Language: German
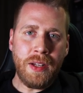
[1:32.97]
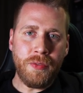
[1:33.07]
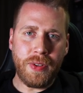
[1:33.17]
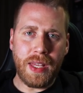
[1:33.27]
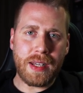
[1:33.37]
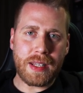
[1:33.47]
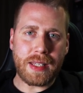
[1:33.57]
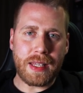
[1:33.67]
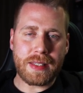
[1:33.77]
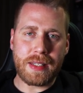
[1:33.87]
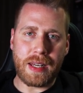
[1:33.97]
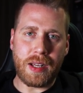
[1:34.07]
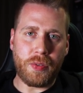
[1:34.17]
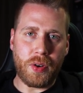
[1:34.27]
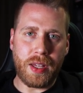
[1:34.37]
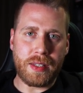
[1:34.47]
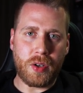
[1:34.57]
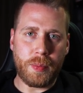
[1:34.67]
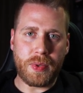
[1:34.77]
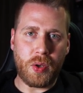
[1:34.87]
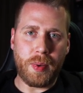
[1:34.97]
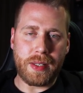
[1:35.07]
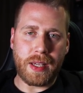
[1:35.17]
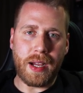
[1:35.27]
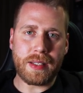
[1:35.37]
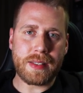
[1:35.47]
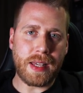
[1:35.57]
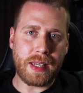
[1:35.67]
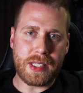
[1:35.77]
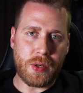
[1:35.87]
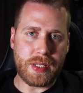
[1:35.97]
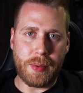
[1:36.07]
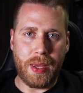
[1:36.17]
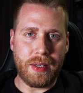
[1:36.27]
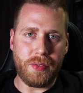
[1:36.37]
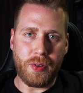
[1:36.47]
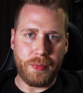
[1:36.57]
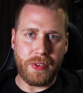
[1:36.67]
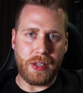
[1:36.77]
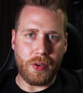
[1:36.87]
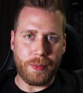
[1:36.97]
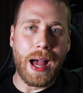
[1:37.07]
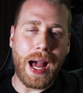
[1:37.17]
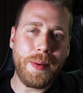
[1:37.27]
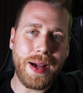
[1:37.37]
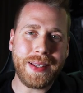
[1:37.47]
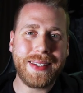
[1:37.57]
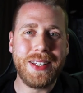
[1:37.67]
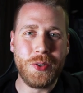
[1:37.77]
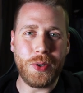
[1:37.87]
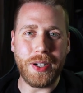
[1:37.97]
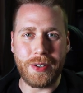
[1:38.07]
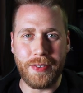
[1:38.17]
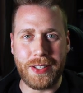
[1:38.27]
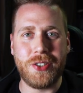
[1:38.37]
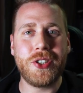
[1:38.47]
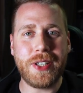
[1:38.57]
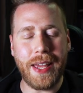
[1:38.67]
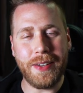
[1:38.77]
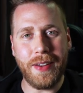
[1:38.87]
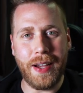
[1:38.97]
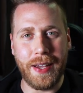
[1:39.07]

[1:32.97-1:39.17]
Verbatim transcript: Wie ihr das Ganze dann auf euren Copter übertragt, zeige ich euch am Ende vom Video. Aber genug gequatscht, steigen wir